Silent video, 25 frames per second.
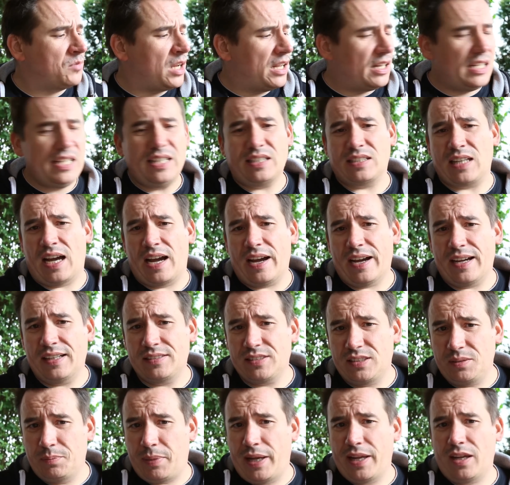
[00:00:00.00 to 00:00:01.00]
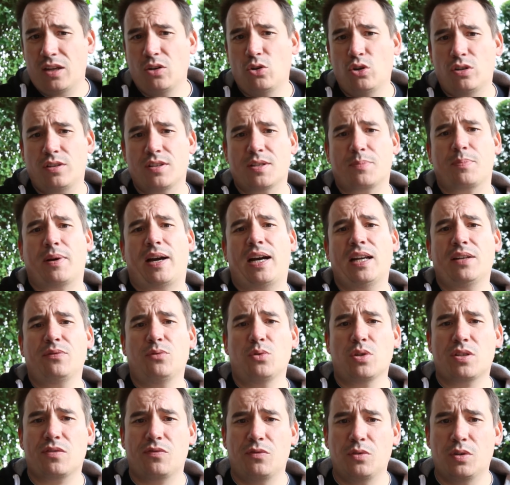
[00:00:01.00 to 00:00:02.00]
Liegt daran, die Bacon Goodness
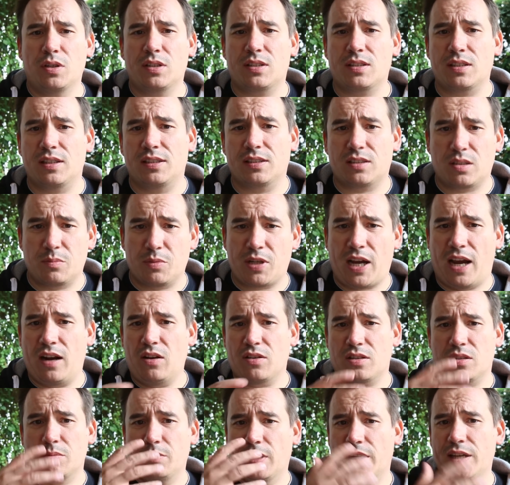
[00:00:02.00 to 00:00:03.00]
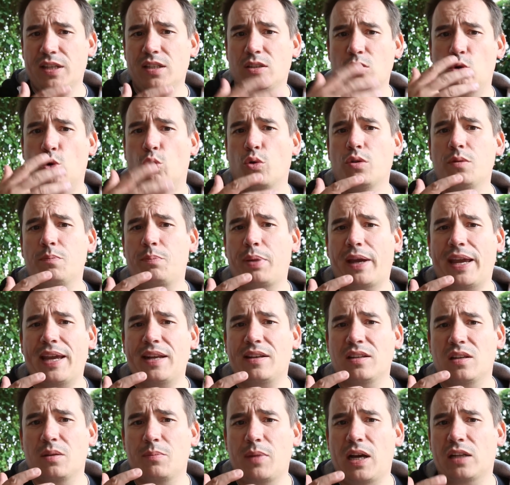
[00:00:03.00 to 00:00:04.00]
Bratwurst wird äh, zum Teil aus dem Rindgrundbrät
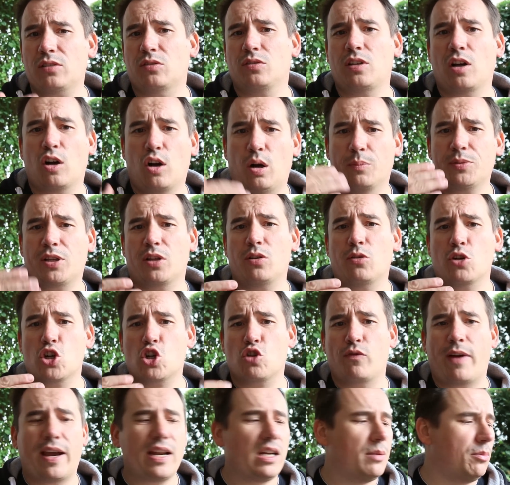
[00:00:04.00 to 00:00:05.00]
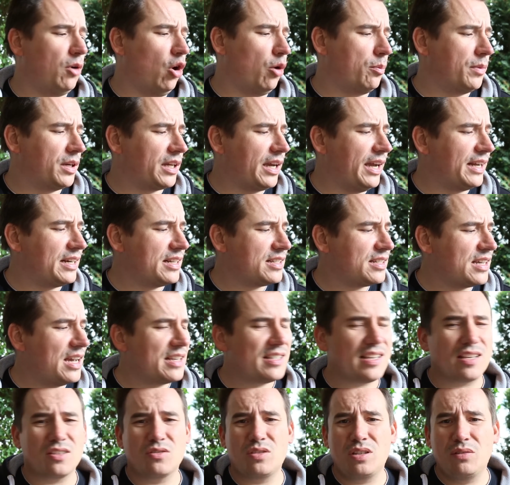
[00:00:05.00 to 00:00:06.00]
Grundbrät gemacht und dann kommt da noch Schweinebauch mit rein. Das
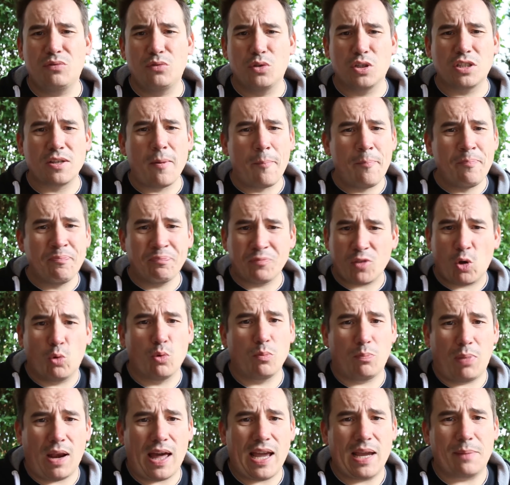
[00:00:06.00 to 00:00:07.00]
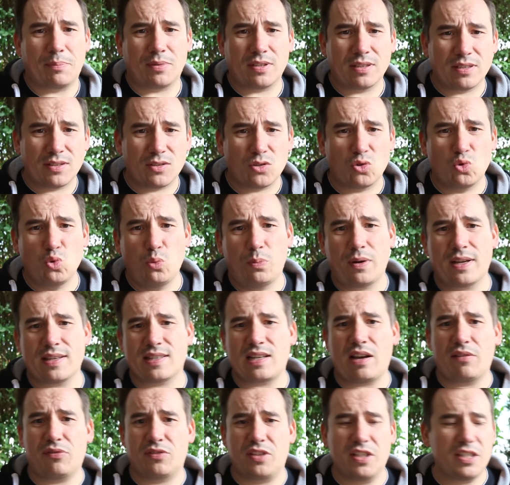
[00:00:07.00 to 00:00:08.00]
heißt also, die wird und bleibt super
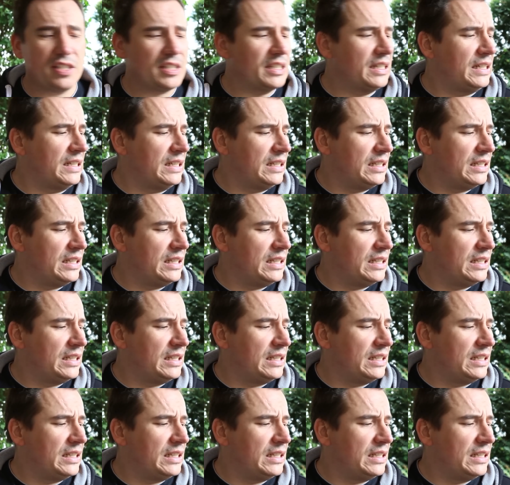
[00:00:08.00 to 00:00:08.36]
saftig.